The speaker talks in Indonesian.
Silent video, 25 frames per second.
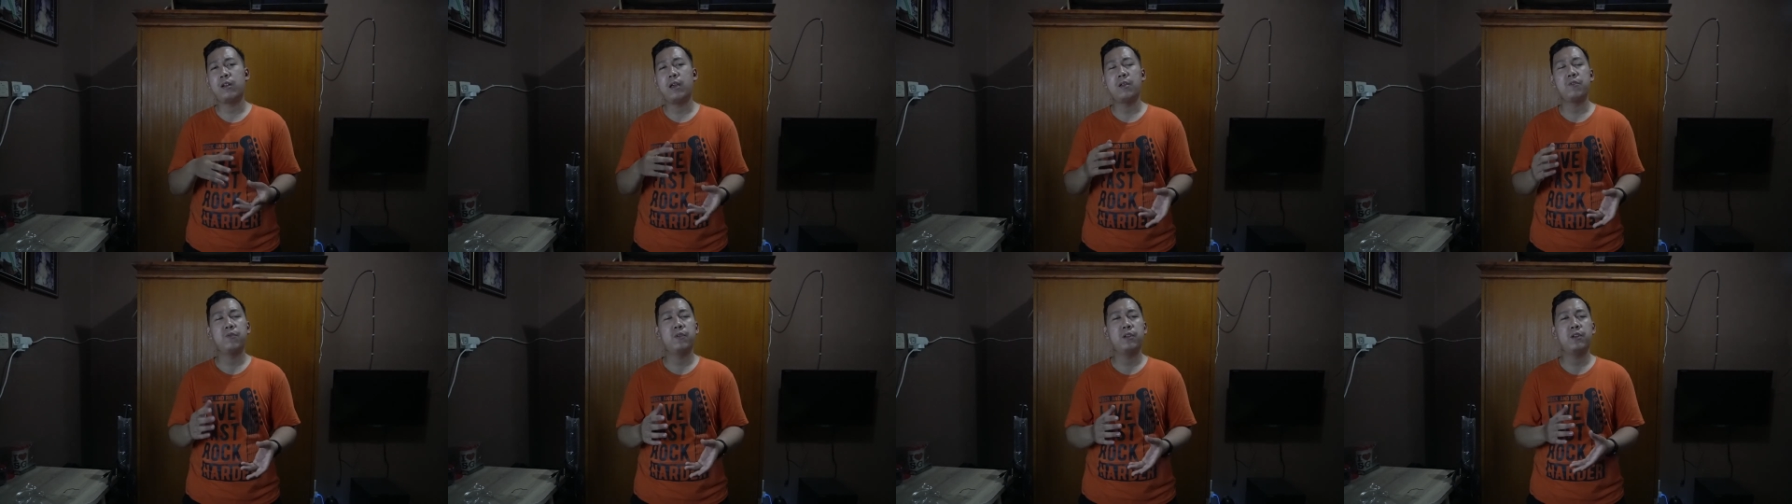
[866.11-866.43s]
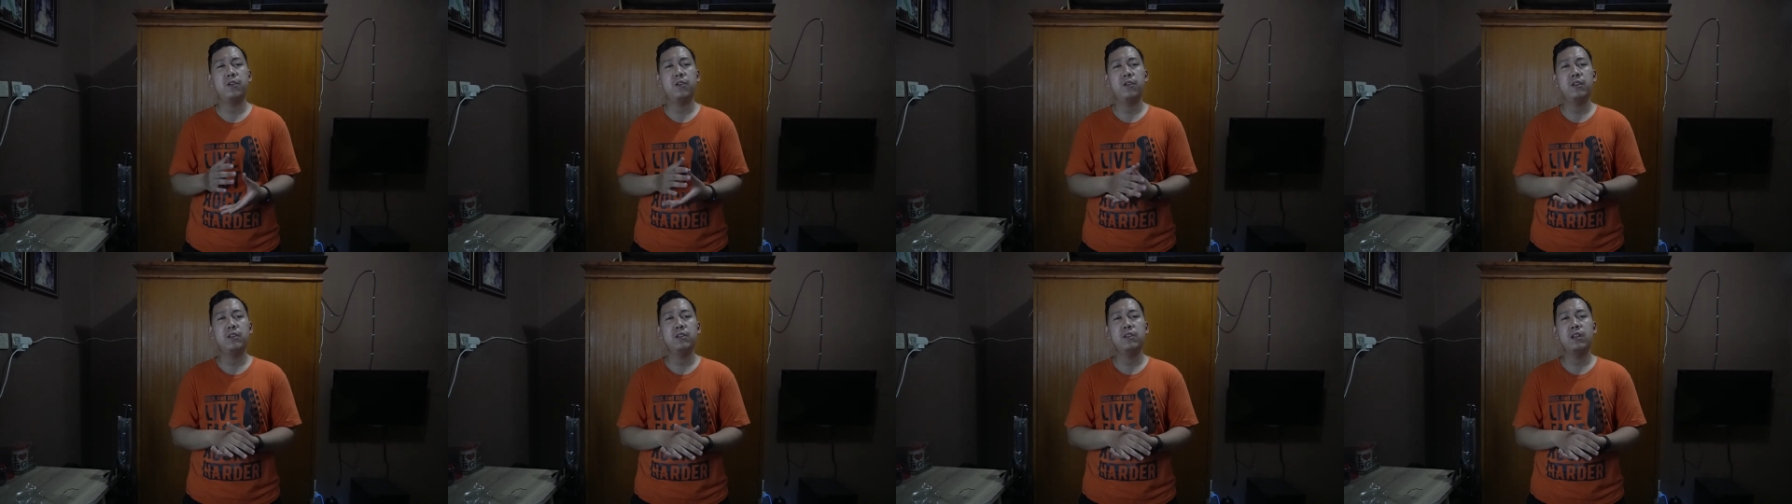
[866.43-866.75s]
like
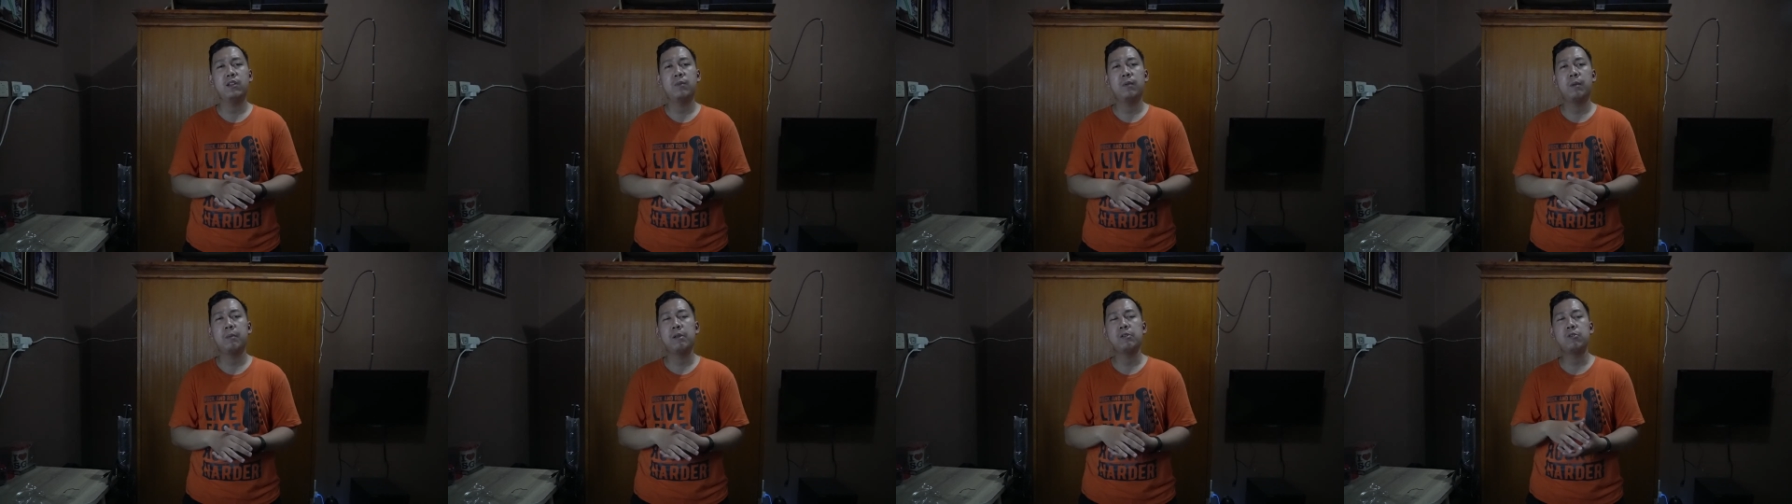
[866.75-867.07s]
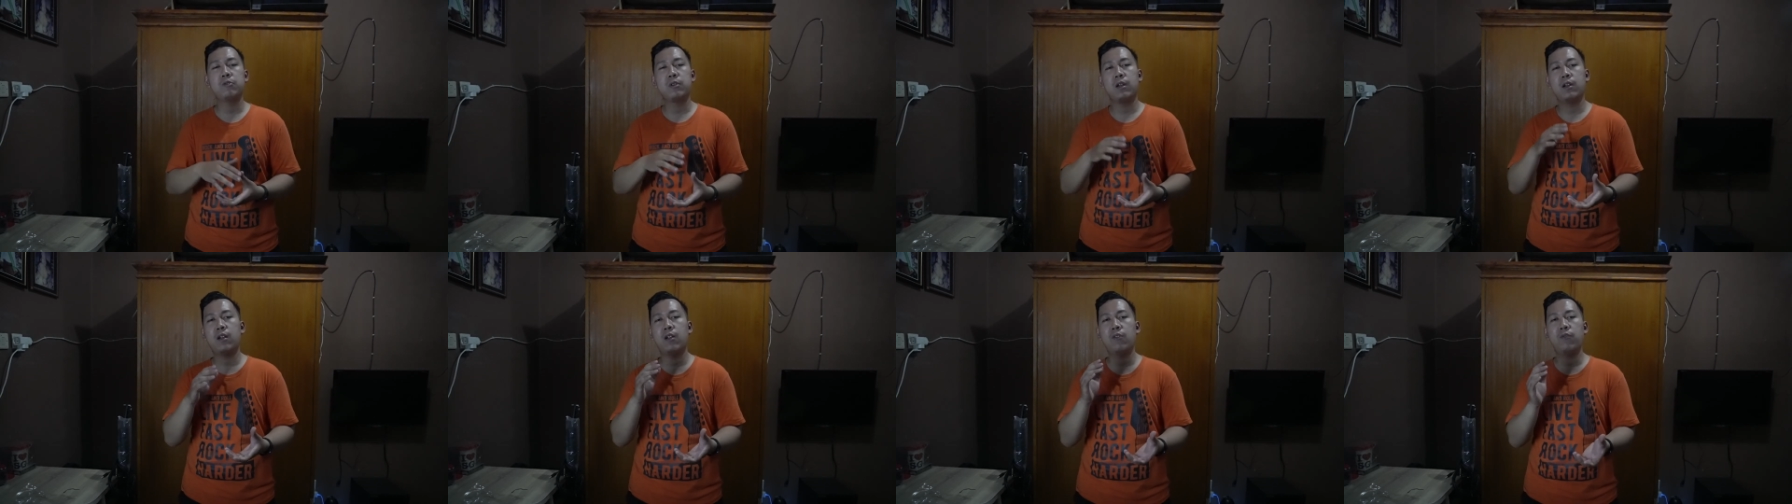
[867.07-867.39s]
video ini jika teman-teman
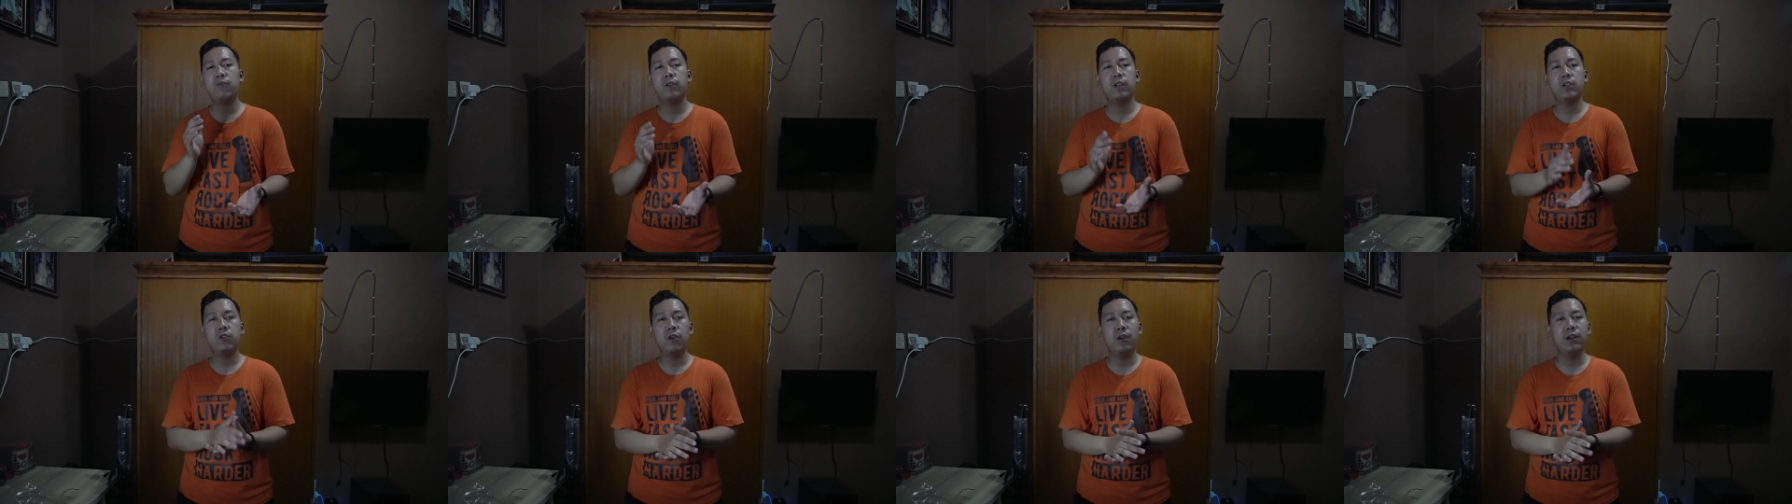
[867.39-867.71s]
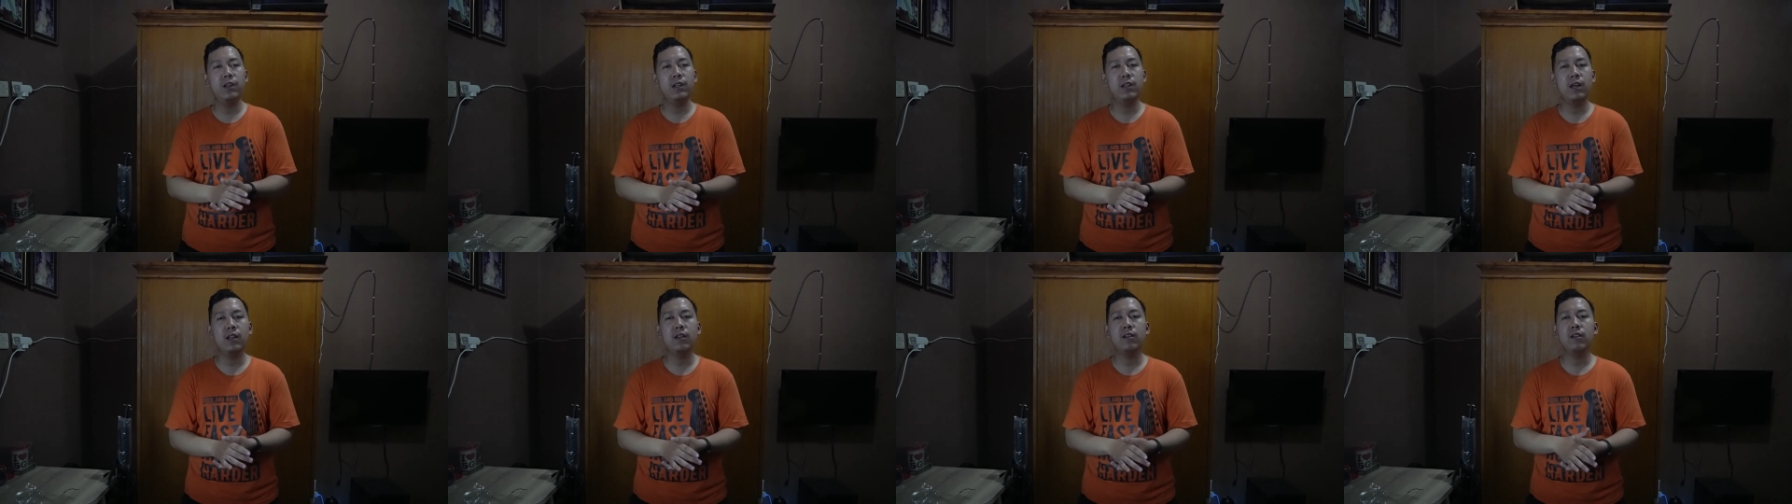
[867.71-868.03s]
suka dengan video
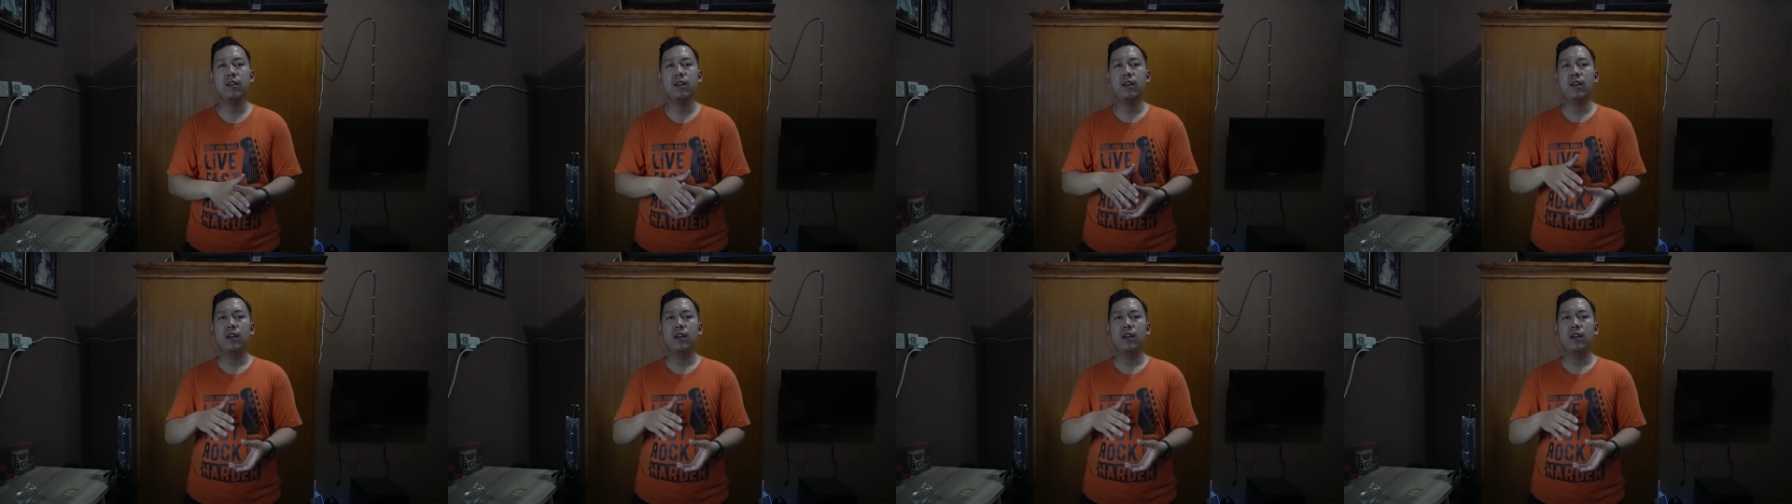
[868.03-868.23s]
ini dan